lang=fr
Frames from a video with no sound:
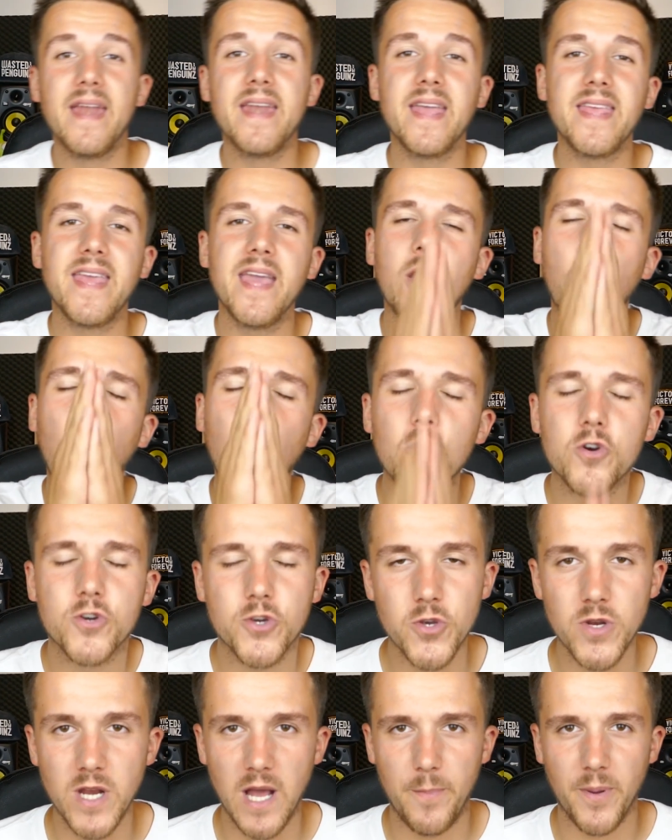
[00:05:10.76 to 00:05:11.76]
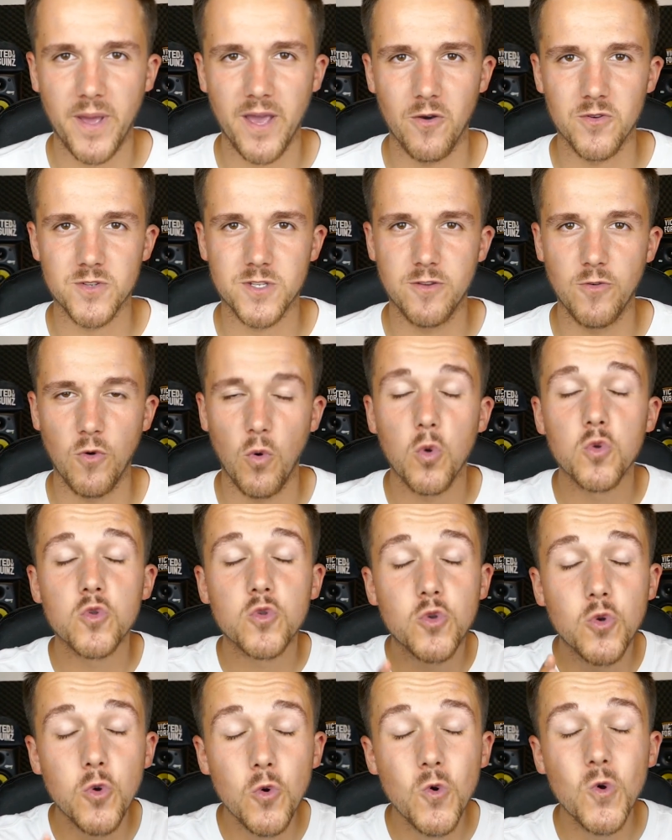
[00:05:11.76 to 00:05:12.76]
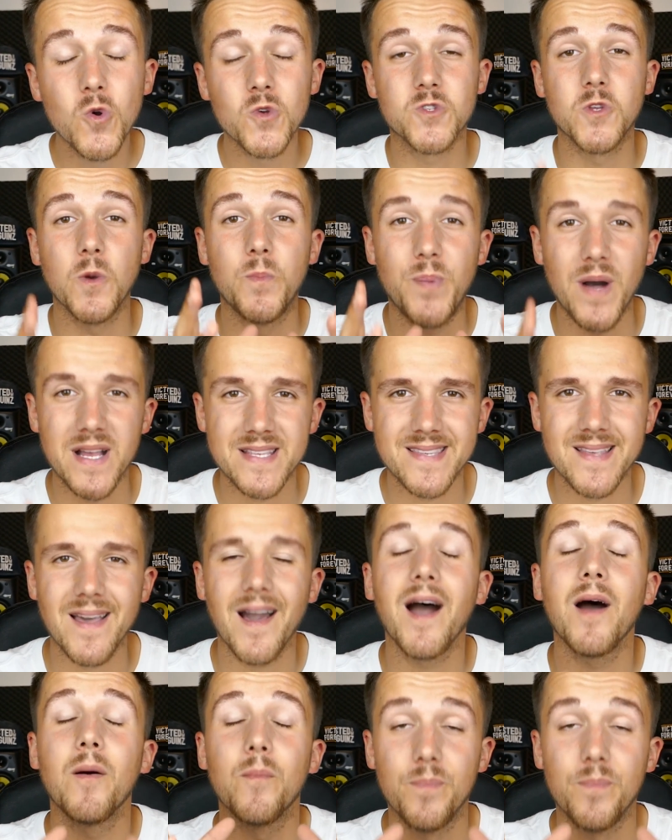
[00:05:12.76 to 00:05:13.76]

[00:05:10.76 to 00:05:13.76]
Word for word: et n'ayez aucune appréhension. Tout se passera